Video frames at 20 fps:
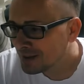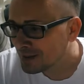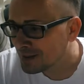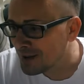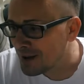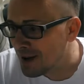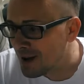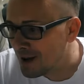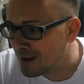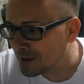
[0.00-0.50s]

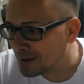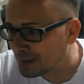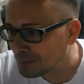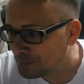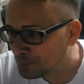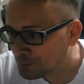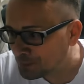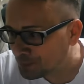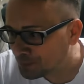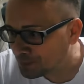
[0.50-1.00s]
Так,
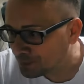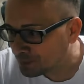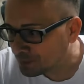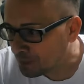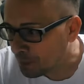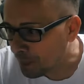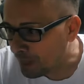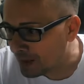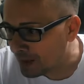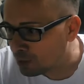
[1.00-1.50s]

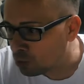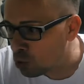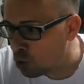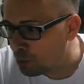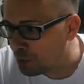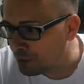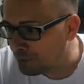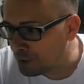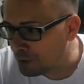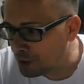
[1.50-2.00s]

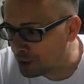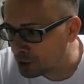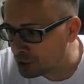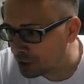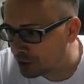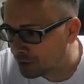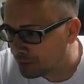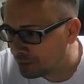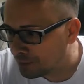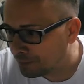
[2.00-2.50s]
добрый
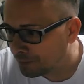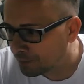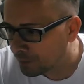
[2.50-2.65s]
вечер.